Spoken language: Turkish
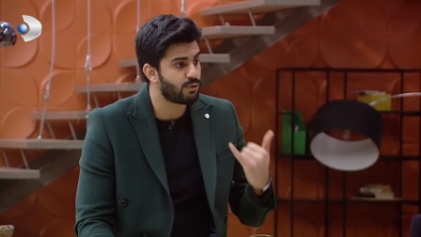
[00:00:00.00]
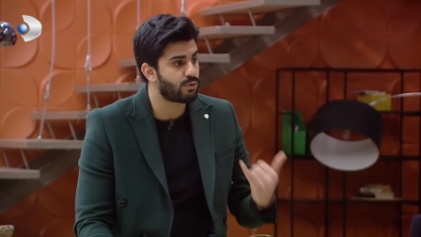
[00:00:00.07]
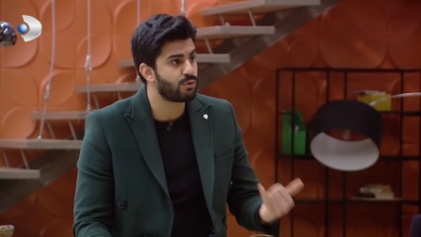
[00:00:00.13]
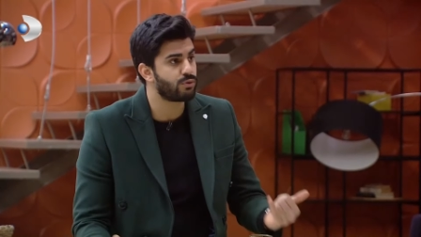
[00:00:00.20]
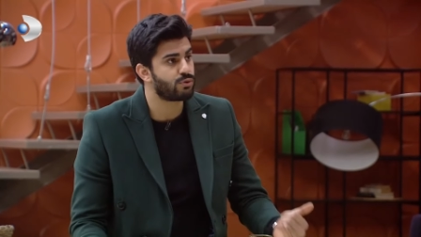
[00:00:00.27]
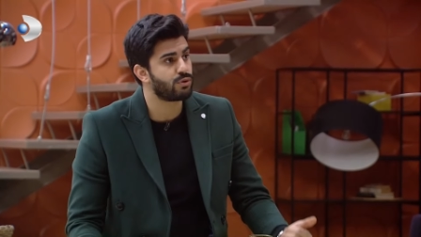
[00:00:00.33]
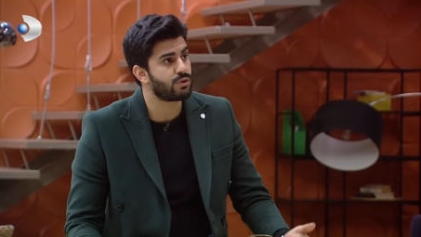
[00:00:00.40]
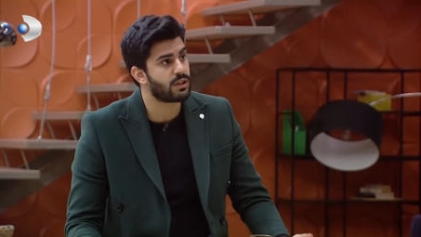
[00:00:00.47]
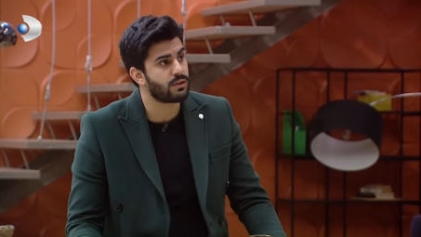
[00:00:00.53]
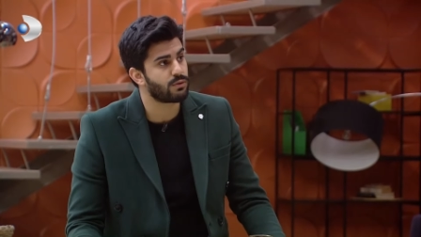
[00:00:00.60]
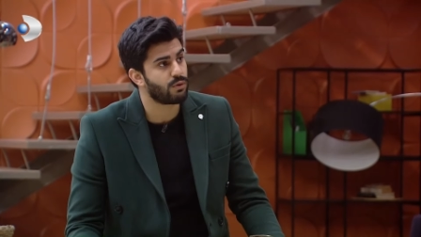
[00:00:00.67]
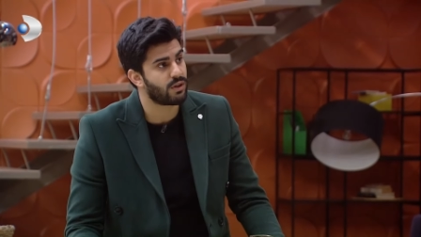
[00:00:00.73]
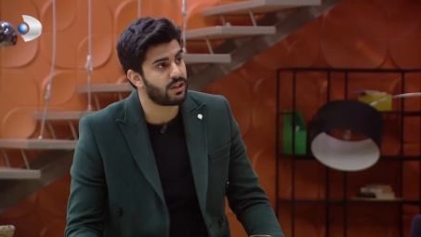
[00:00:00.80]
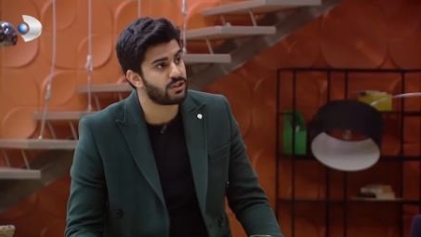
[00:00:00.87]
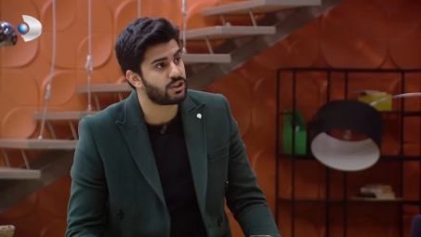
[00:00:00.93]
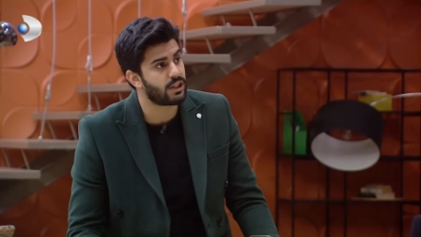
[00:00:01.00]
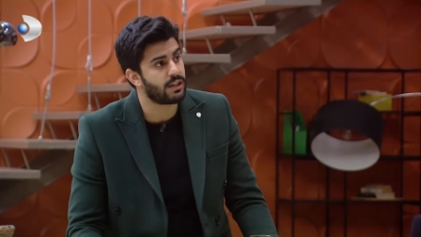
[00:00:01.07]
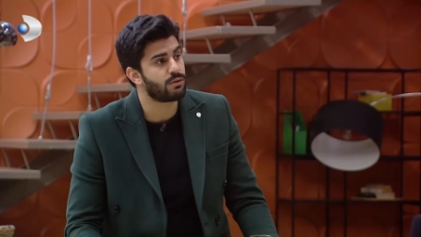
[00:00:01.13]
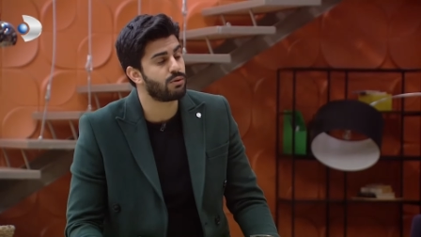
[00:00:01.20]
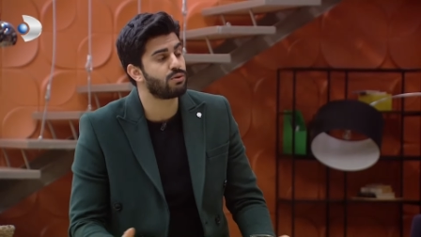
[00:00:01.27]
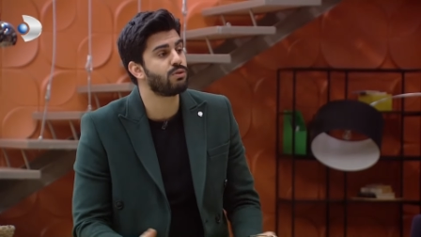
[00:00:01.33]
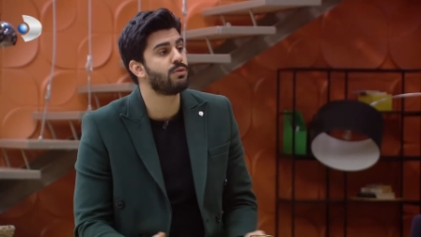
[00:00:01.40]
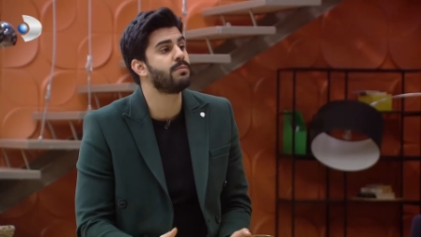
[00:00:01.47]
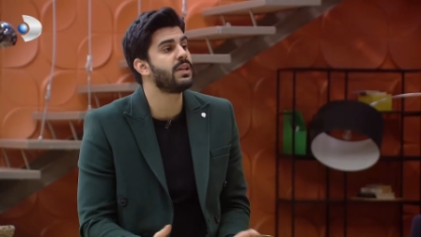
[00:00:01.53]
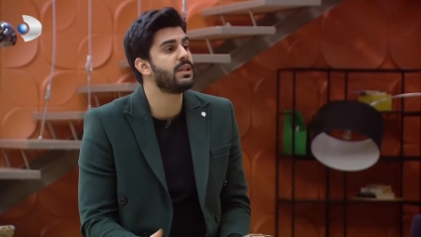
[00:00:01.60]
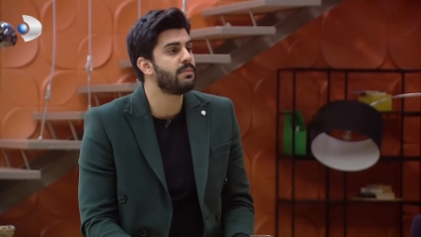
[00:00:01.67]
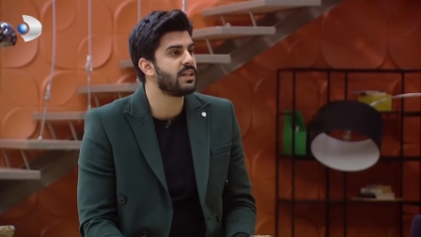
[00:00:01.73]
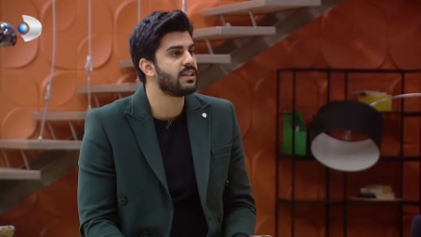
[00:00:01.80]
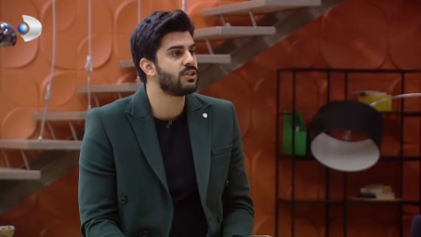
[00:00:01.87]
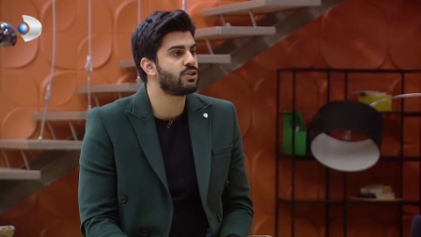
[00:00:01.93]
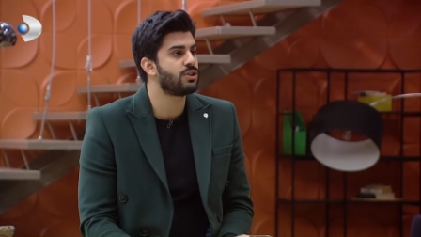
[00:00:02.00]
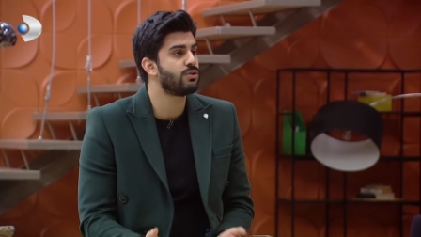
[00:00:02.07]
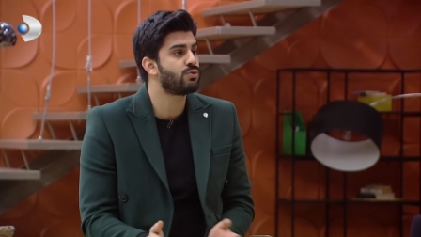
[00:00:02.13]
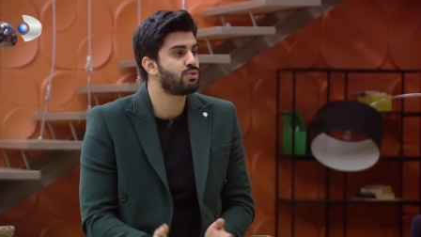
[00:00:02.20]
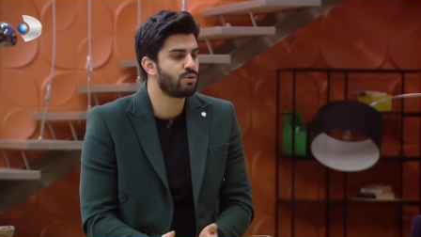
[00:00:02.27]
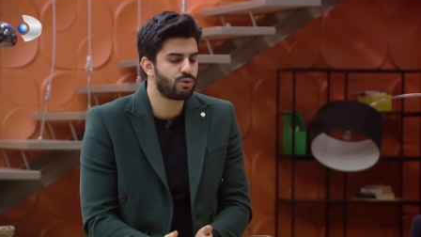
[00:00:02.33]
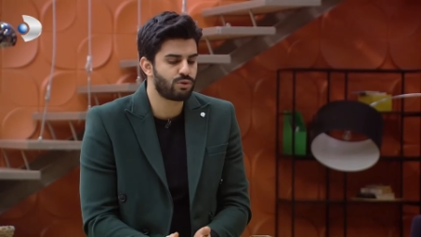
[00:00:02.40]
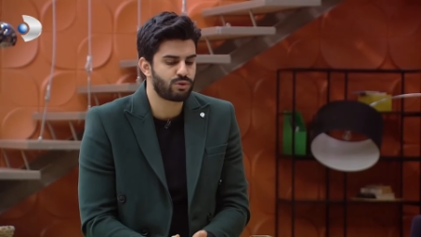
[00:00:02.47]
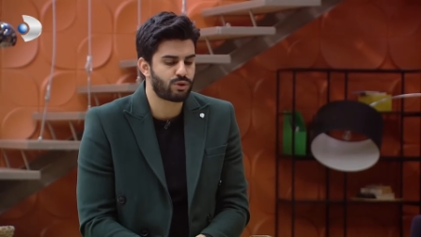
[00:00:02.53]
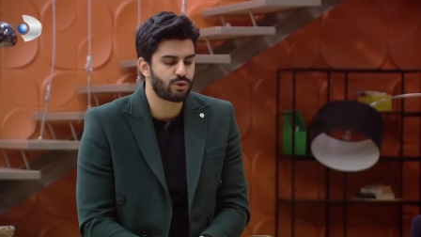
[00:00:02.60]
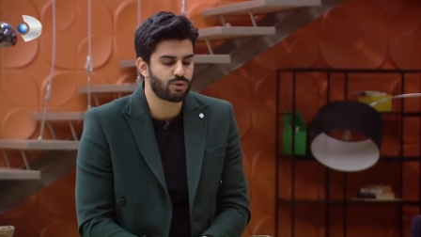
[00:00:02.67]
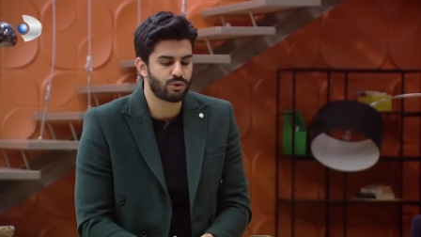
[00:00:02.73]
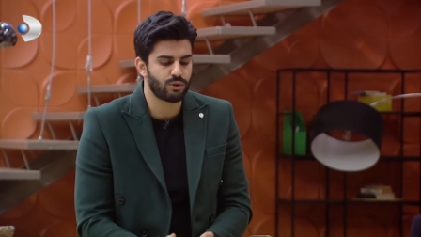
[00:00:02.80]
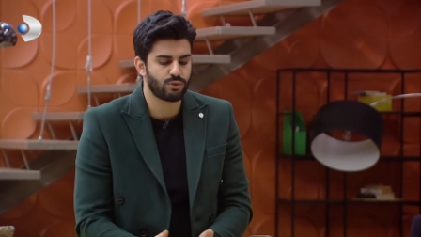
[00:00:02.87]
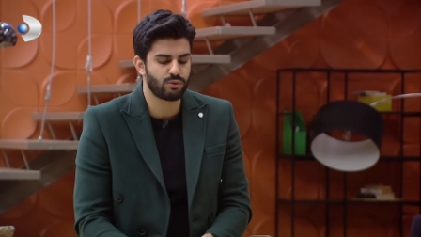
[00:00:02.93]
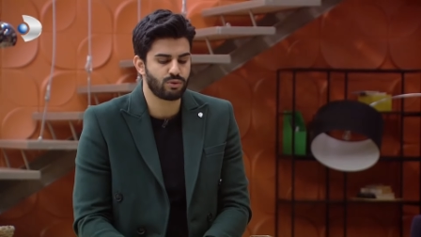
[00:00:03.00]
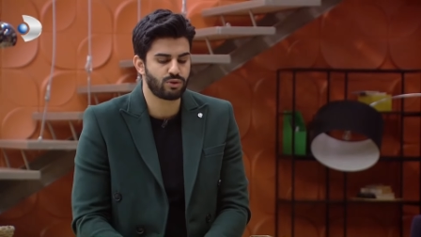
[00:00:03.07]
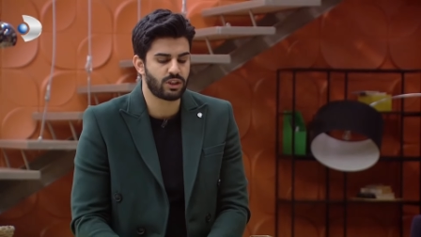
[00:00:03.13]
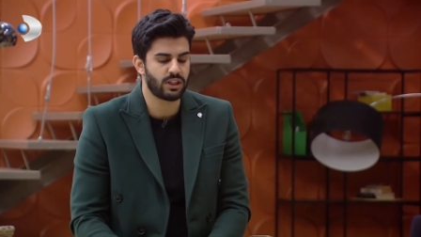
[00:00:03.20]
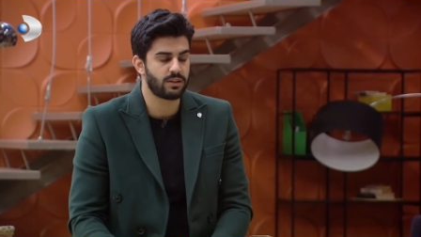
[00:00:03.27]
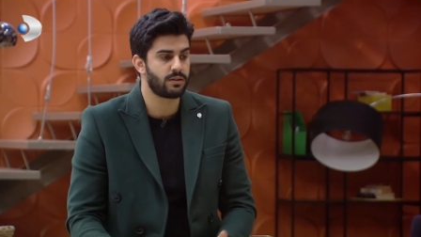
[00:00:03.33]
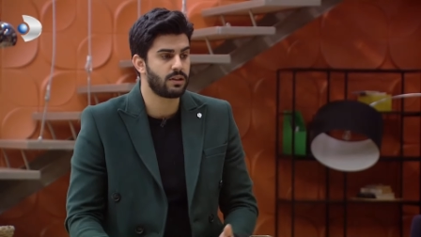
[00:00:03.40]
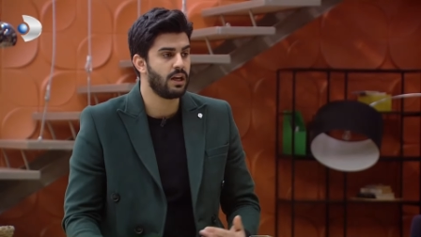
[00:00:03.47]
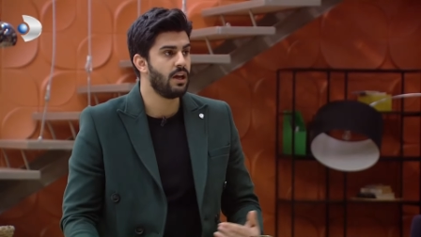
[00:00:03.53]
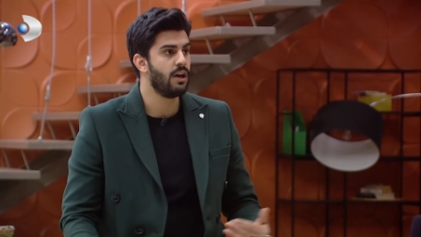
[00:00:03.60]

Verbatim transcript: konuşurken Gökhan şahit olduğunu bilmediği için şunu düşündü Tuğçe'nin.